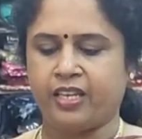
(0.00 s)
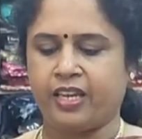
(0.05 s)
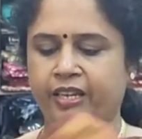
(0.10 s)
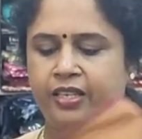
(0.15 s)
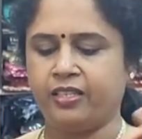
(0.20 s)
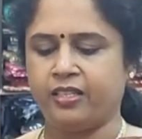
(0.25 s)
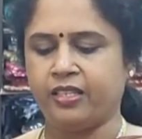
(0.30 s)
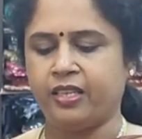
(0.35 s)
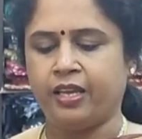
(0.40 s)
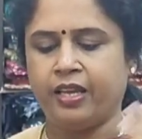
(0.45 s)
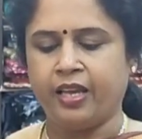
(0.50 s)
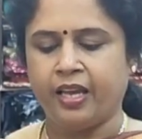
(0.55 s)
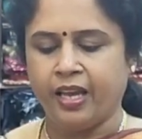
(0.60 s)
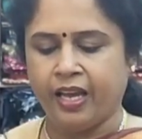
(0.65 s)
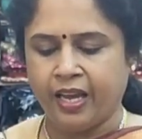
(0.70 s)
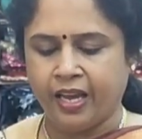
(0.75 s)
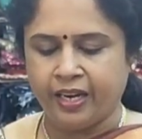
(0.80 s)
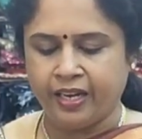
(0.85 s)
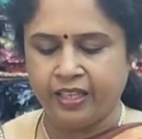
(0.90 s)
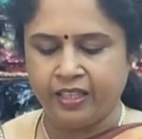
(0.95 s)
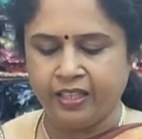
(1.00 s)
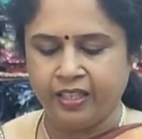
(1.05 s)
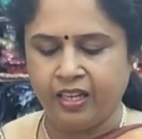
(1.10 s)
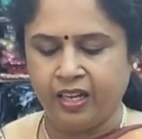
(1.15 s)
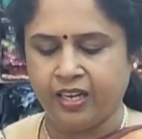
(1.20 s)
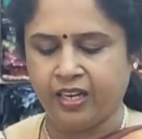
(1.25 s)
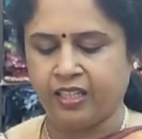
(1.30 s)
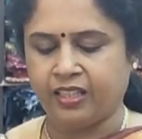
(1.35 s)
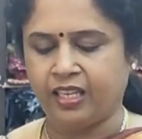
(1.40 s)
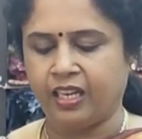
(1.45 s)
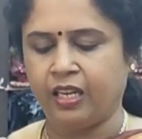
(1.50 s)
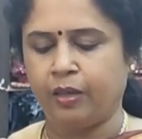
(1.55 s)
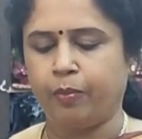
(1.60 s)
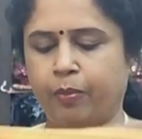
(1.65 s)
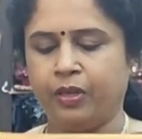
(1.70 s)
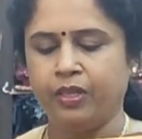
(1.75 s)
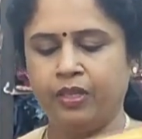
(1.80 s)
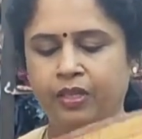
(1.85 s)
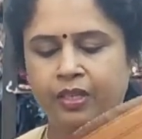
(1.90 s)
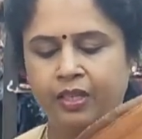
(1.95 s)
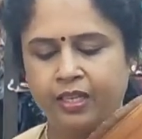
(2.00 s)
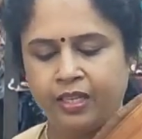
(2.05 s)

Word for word: சைட்ஸ் அண்ட் இதுக்கான தலைப்பு